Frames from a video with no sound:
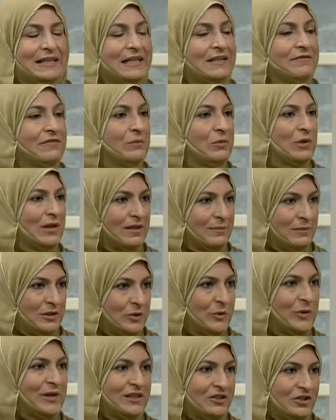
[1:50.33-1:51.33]
احنا في المنظمة
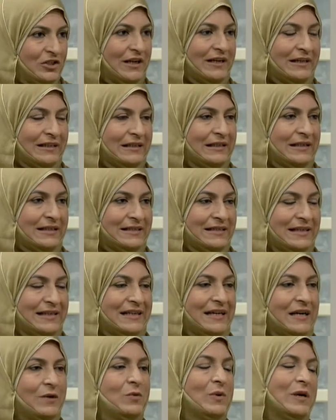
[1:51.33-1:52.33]
الدولية هجره
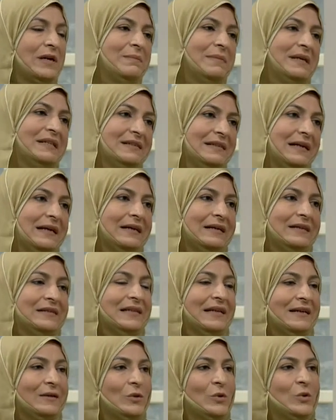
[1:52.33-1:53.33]
حقيقه اول من دق
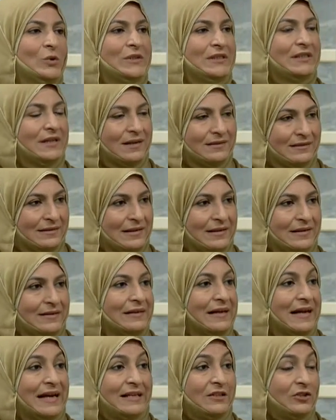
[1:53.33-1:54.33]
ناقوس
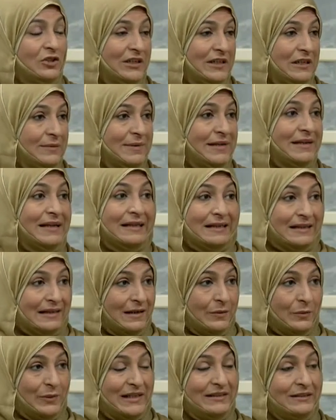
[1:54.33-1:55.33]
خطر هاي الجريمه
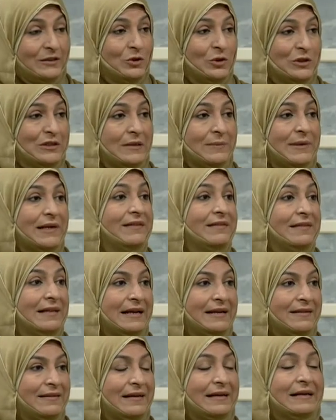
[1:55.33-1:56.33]
النكراء والتي تعتبر
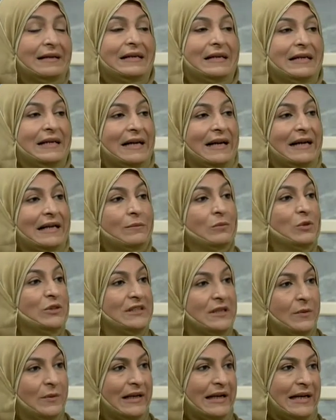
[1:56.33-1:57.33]
الثالثه على
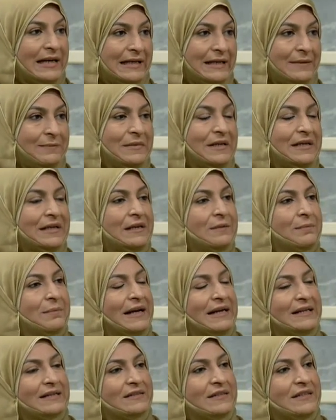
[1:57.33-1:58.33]
مستوى العالم
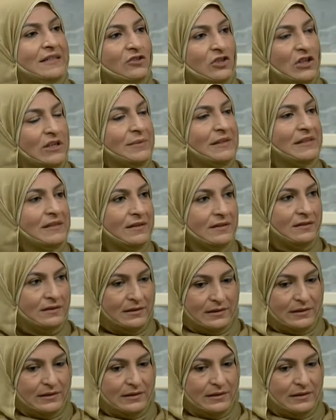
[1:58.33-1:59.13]
بعد جريمه